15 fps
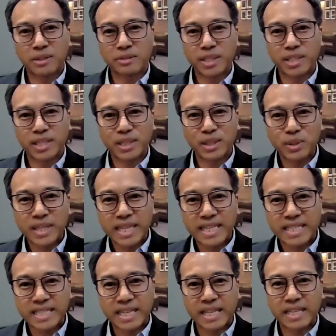อ return ต้องดี
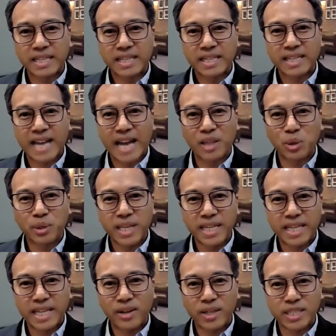สิขาลงนิ
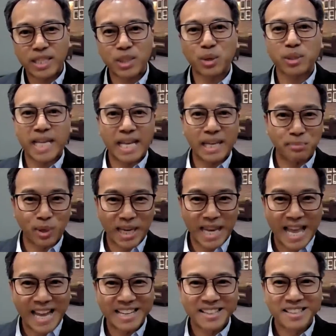ดเดียวก็จะตกใจกันหมด
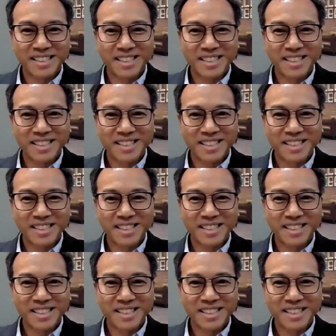แล้ว